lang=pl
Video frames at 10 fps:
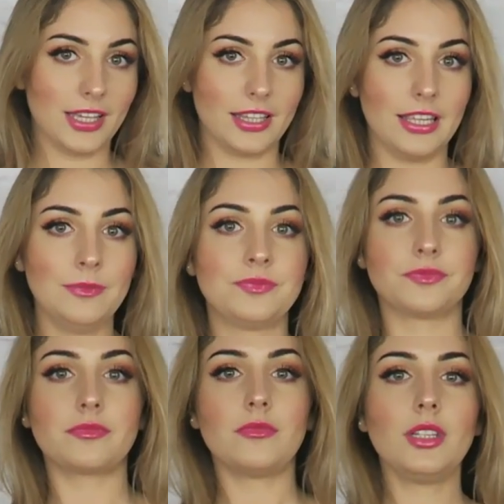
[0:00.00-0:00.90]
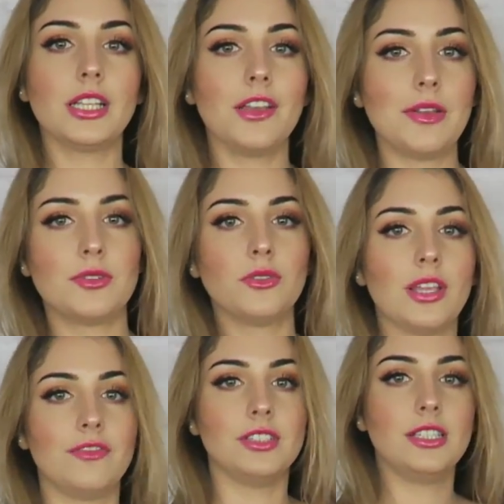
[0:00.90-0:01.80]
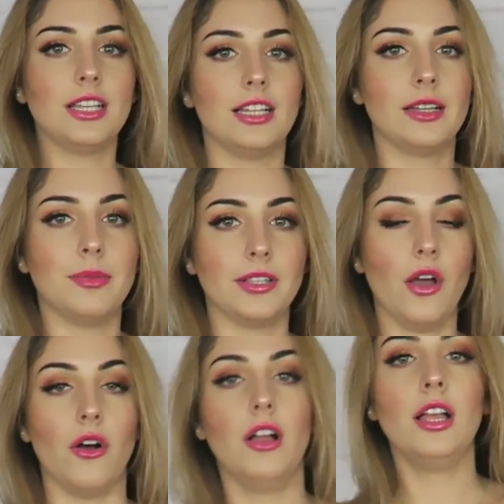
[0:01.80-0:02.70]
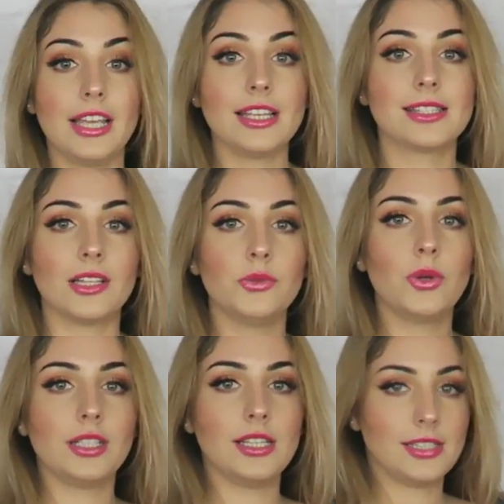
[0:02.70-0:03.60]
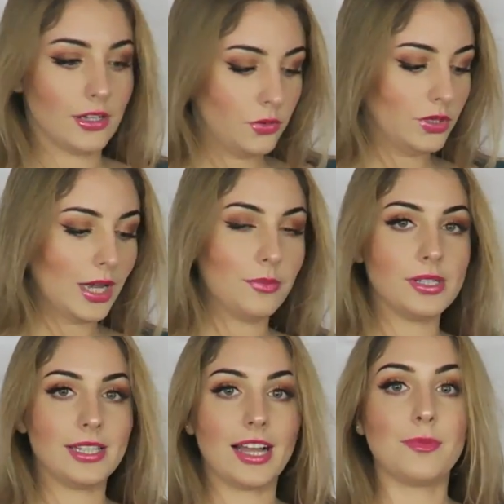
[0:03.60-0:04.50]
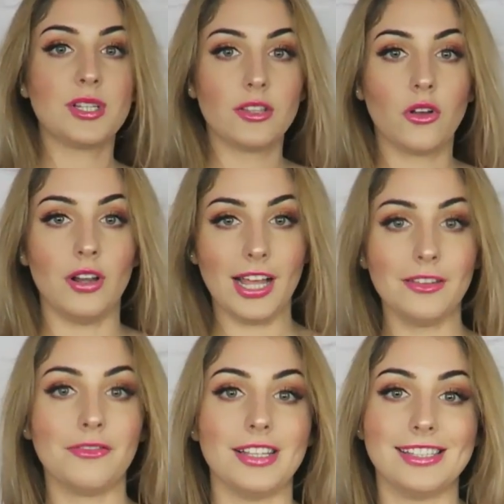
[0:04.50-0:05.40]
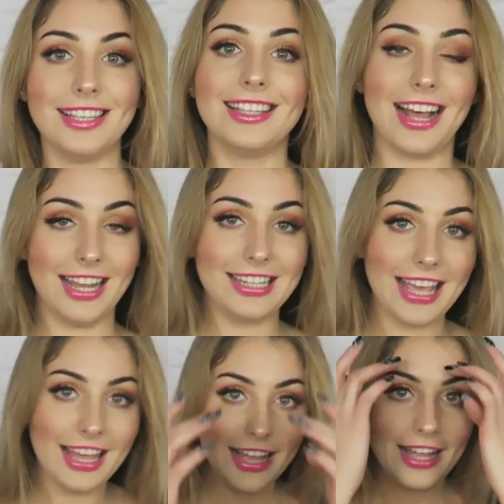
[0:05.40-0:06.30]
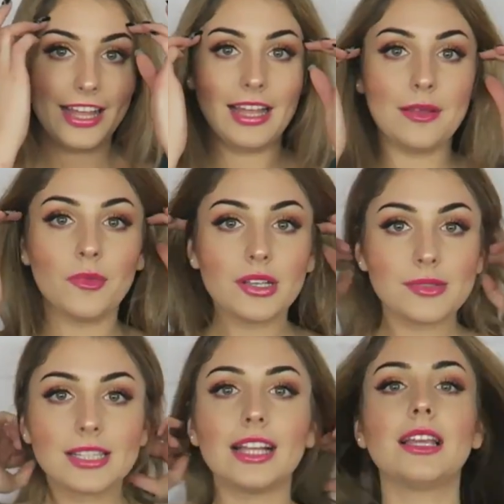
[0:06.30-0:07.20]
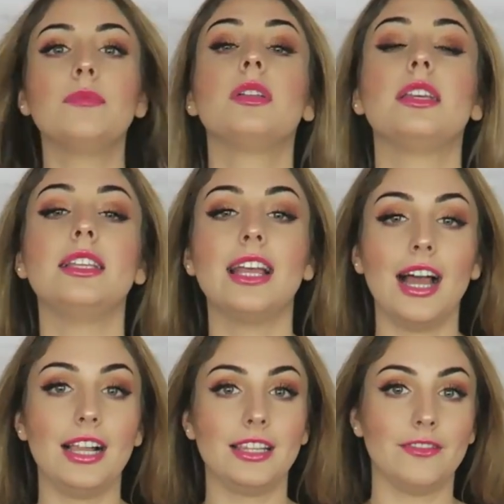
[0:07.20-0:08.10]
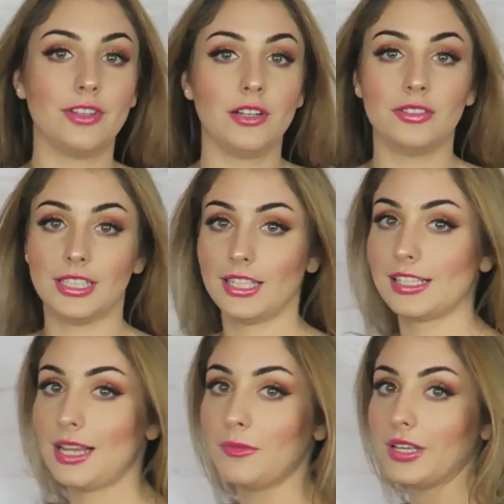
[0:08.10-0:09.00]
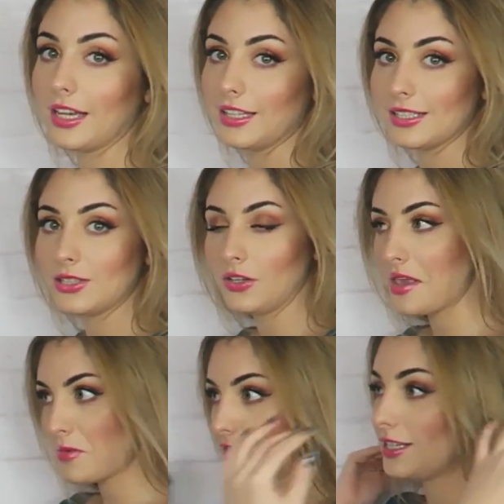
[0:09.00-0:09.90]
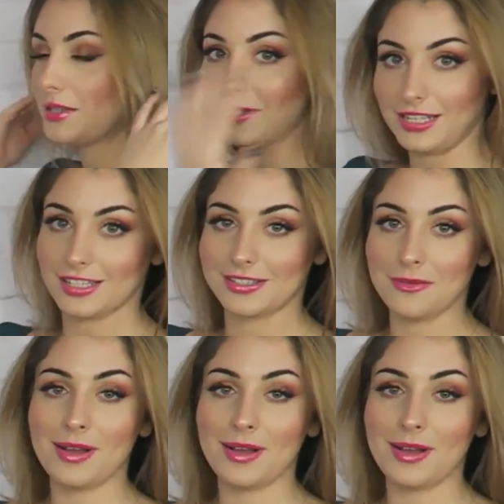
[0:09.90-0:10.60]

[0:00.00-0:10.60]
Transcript: sukienki. Nie wiem, czy tutaj widzicie, ale chyba nie. O, nie jest za długa, nie jest za krótka, bo jest taka przed kolano, więc idealnie. E, moim zdaniem idealnie wygląda tak samo jak na stronie, możecie sobie teraz